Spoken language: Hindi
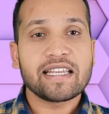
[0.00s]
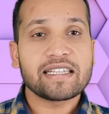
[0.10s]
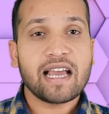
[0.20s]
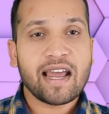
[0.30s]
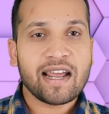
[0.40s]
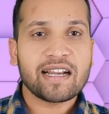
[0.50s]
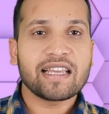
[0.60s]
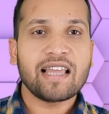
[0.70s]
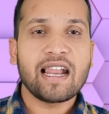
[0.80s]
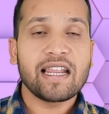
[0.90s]
है जैसे अरहर की
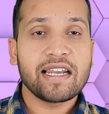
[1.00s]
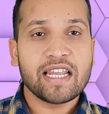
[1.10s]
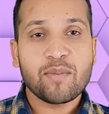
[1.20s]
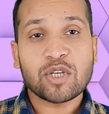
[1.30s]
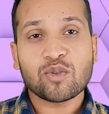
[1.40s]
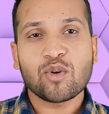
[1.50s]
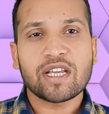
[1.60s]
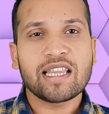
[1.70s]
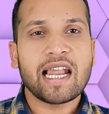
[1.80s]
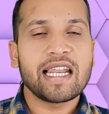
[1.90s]
दाल लेनी है मसूर की
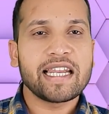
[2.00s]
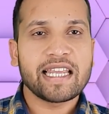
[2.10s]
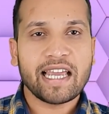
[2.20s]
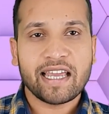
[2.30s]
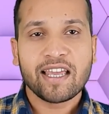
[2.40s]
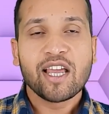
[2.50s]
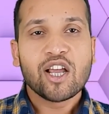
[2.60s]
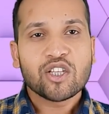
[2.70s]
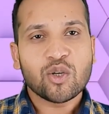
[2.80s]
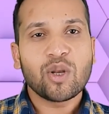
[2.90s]
दाल लेनी है
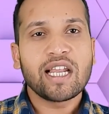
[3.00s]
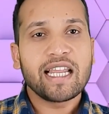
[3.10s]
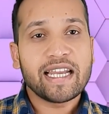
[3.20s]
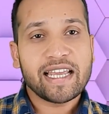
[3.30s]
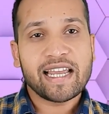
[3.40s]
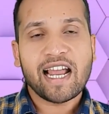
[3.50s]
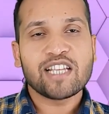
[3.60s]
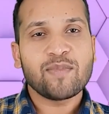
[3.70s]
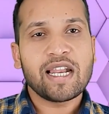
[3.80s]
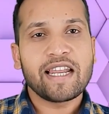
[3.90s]
छोले लेने हैं
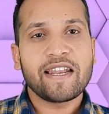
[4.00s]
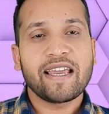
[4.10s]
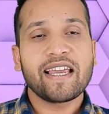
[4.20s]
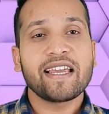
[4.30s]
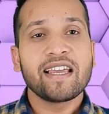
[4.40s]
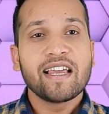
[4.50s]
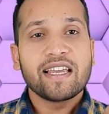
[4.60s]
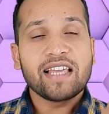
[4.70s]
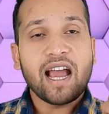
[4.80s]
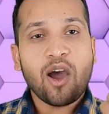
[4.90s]
राजमा लेने हैं
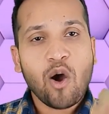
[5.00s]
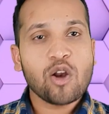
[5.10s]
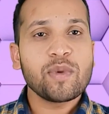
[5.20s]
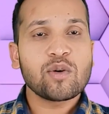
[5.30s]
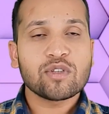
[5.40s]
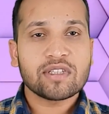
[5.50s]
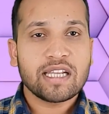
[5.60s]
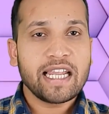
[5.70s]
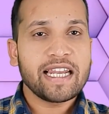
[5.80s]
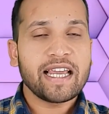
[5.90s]
या और भी कुछ
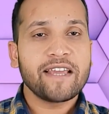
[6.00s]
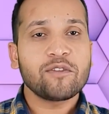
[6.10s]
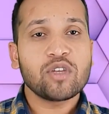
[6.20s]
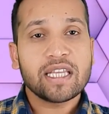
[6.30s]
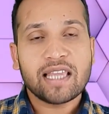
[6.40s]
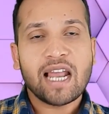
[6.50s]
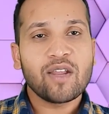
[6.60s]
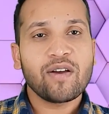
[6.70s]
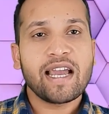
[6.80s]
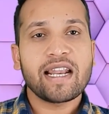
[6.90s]
लेना है तो ये दालें
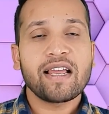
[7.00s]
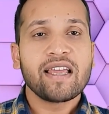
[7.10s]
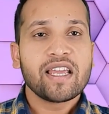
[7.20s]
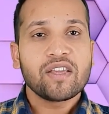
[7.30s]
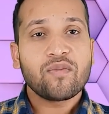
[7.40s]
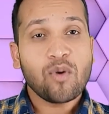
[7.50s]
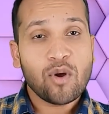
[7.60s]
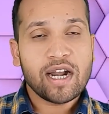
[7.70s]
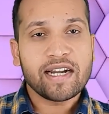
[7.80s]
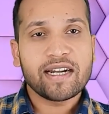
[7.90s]
वगैरह ये
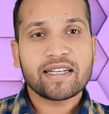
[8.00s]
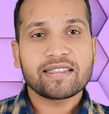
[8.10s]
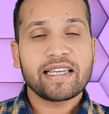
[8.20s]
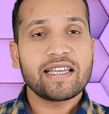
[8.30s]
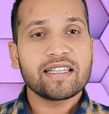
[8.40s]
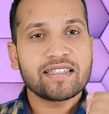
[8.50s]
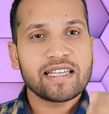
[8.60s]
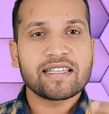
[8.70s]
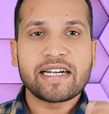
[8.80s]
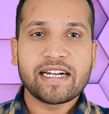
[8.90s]
400 से
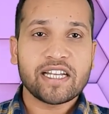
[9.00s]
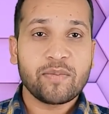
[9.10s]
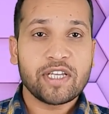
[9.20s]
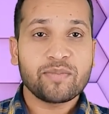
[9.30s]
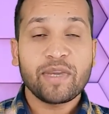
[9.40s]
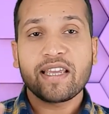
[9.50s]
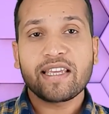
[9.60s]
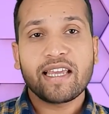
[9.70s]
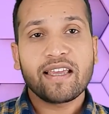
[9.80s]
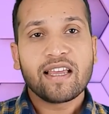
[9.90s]
600 के बीच में
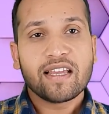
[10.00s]
ये